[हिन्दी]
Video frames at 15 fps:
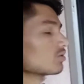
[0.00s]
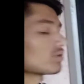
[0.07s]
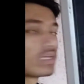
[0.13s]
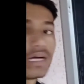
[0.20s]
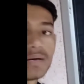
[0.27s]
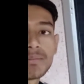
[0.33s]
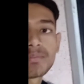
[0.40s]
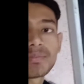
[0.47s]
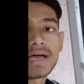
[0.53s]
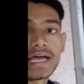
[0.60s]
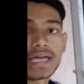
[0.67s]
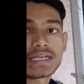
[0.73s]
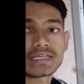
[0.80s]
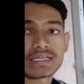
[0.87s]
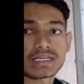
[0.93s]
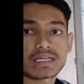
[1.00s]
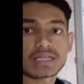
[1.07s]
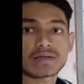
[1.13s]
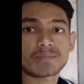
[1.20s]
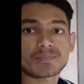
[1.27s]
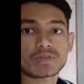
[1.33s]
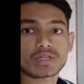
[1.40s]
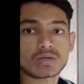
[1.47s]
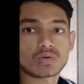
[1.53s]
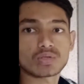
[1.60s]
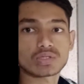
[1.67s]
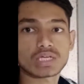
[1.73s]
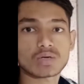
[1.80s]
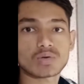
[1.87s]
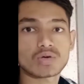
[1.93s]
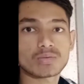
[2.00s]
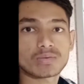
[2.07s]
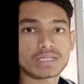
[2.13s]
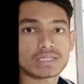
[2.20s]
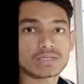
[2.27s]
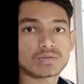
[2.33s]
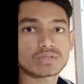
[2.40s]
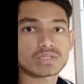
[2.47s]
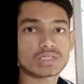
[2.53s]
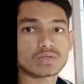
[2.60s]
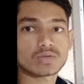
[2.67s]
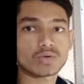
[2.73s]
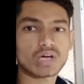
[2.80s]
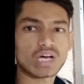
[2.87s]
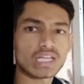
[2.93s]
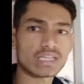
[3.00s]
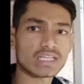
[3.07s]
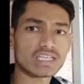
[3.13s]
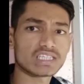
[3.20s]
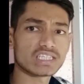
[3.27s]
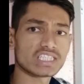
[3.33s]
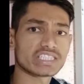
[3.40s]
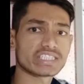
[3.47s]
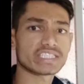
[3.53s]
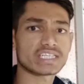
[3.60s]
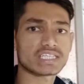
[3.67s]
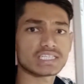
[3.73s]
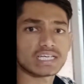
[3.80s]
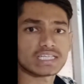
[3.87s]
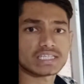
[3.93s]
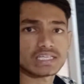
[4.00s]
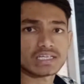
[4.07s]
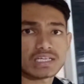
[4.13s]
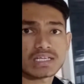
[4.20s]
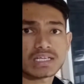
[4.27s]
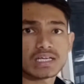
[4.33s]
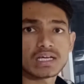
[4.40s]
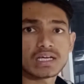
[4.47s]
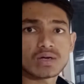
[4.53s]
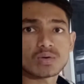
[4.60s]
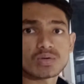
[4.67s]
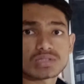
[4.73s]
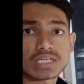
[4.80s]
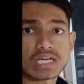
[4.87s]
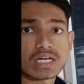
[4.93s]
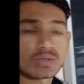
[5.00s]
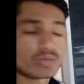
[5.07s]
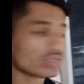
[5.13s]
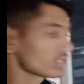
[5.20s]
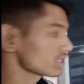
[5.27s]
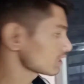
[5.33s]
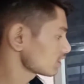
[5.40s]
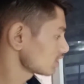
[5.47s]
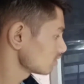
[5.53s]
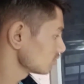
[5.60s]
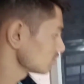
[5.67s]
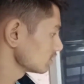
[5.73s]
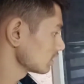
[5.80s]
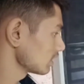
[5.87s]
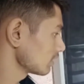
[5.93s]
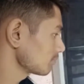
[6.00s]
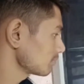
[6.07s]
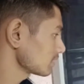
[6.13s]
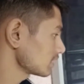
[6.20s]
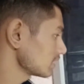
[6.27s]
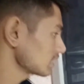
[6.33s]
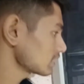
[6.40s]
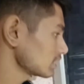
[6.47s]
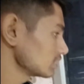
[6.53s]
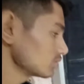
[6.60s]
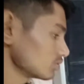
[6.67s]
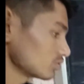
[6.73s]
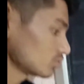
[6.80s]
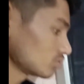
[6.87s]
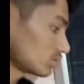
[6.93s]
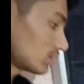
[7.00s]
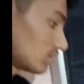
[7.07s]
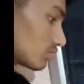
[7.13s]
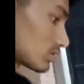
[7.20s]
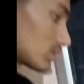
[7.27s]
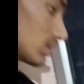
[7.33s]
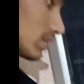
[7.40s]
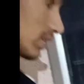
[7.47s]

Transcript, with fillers: जो कि हम पहन के गोताखोर बंदे होते जो अंदर नीचे तक जाते हैं वो सारा कुछ रखा हुआ है यहाँ पे क्या क्या यूज़ होता है उसके